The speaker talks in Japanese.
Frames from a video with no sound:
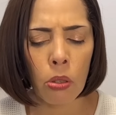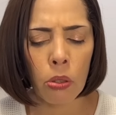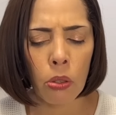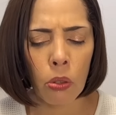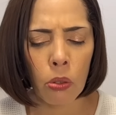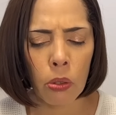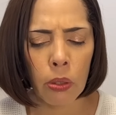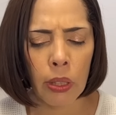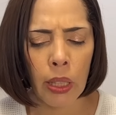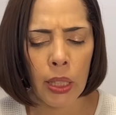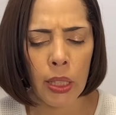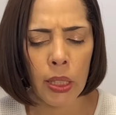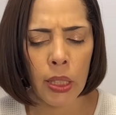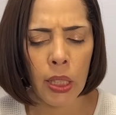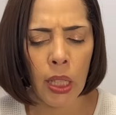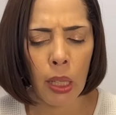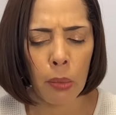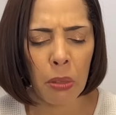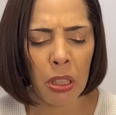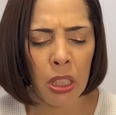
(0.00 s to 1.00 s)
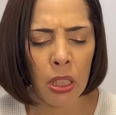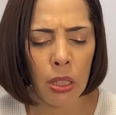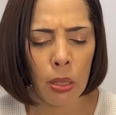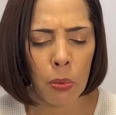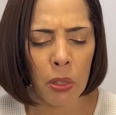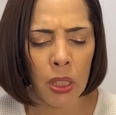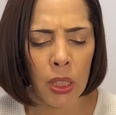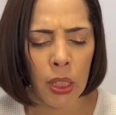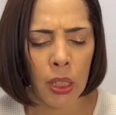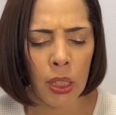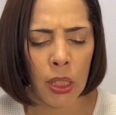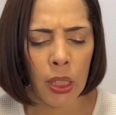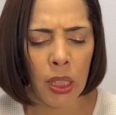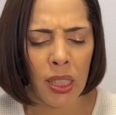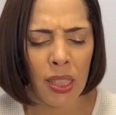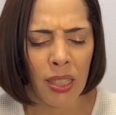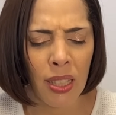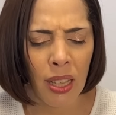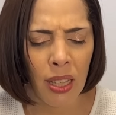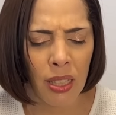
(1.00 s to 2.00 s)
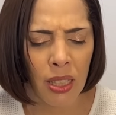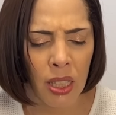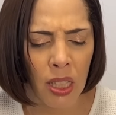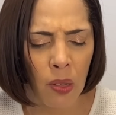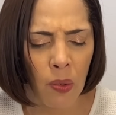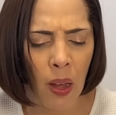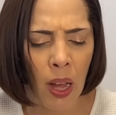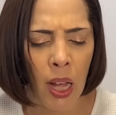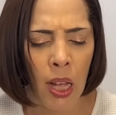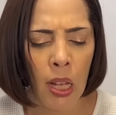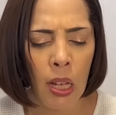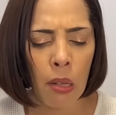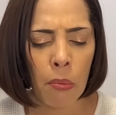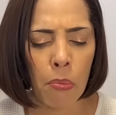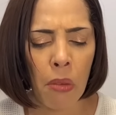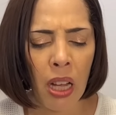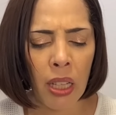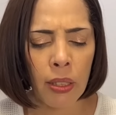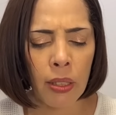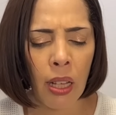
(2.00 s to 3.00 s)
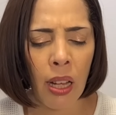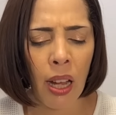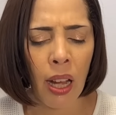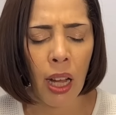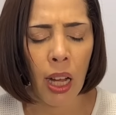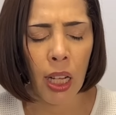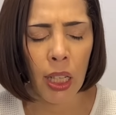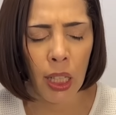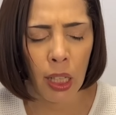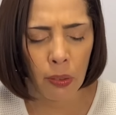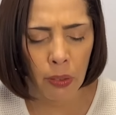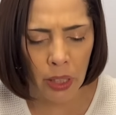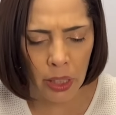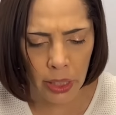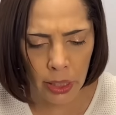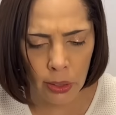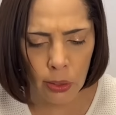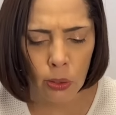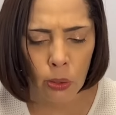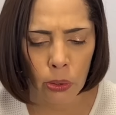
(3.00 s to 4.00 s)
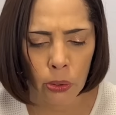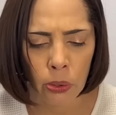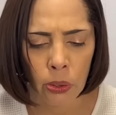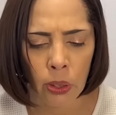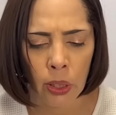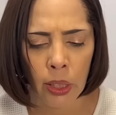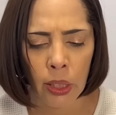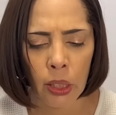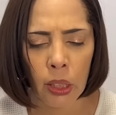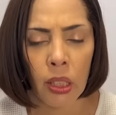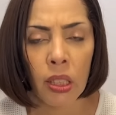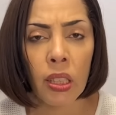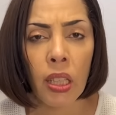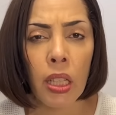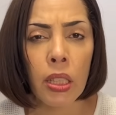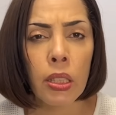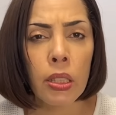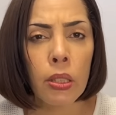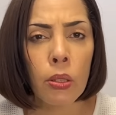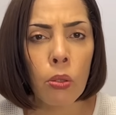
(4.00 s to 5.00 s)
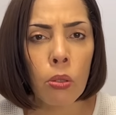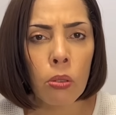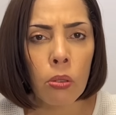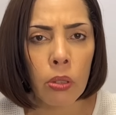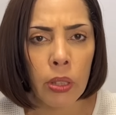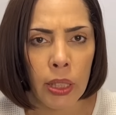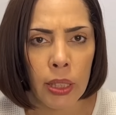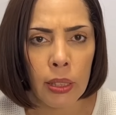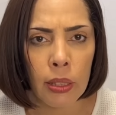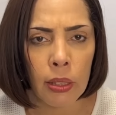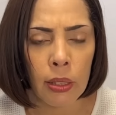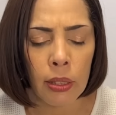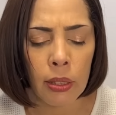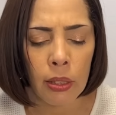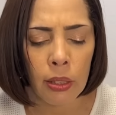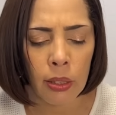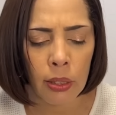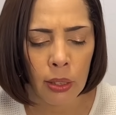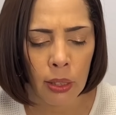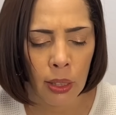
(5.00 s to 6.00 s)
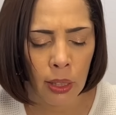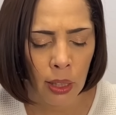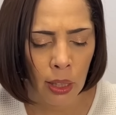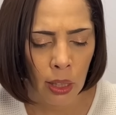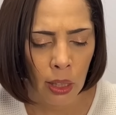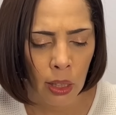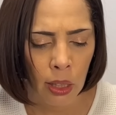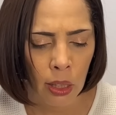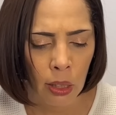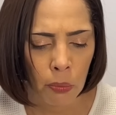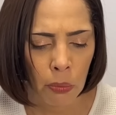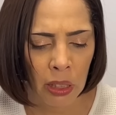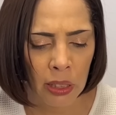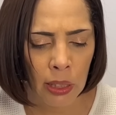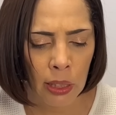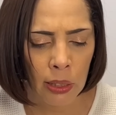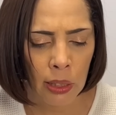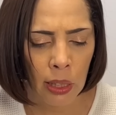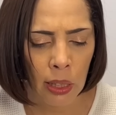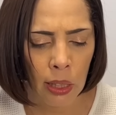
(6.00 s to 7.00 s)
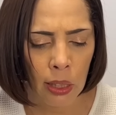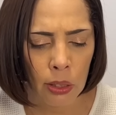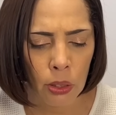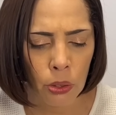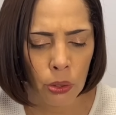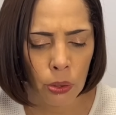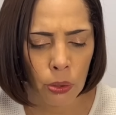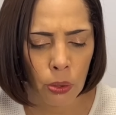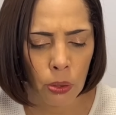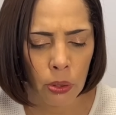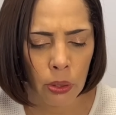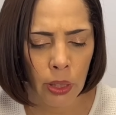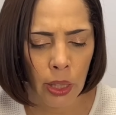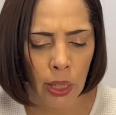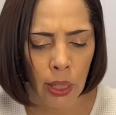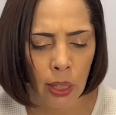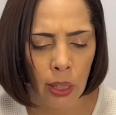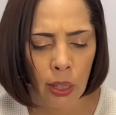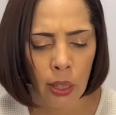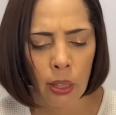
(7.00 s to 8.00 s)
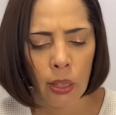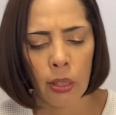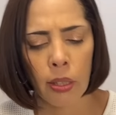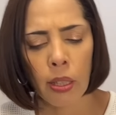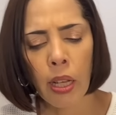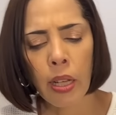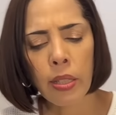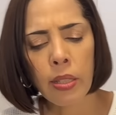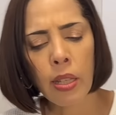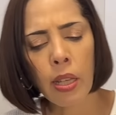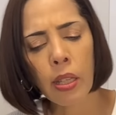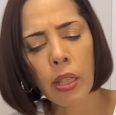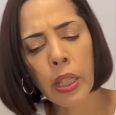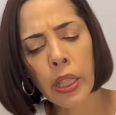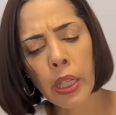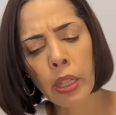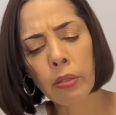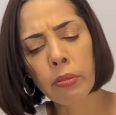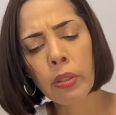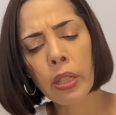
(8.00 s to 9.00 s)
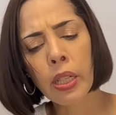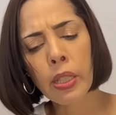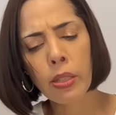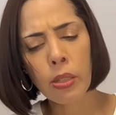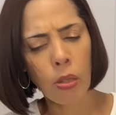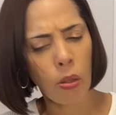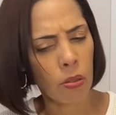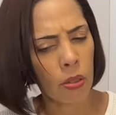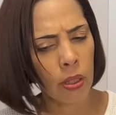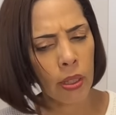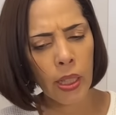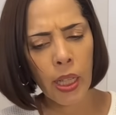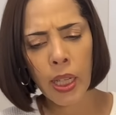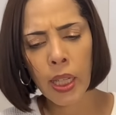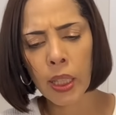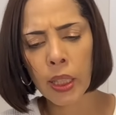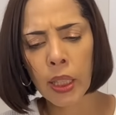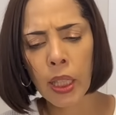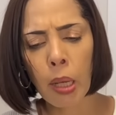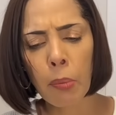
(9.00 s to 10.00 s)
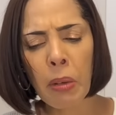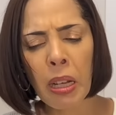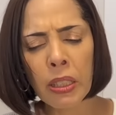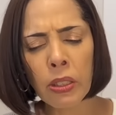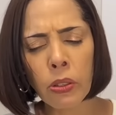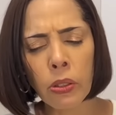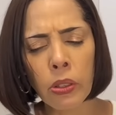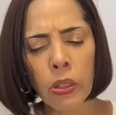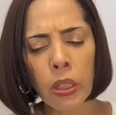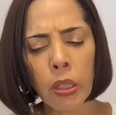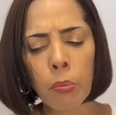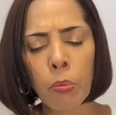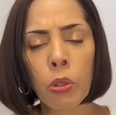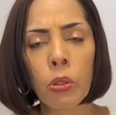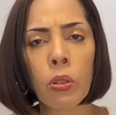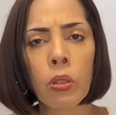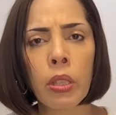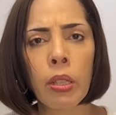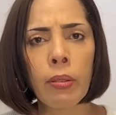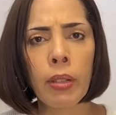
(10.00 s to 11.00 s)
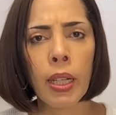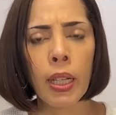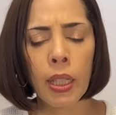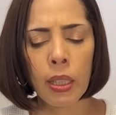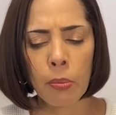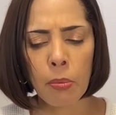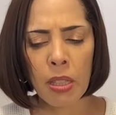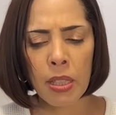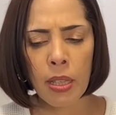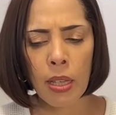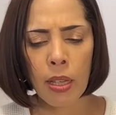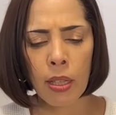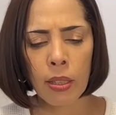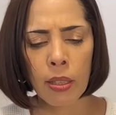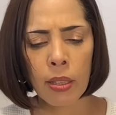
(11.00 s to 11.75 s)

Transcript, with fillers: 局がしらみつぶしに規制しては、また現れるという、いたちごっこです。まあ、ただ、中国で体制批判はそんな生ぬるいものではありません。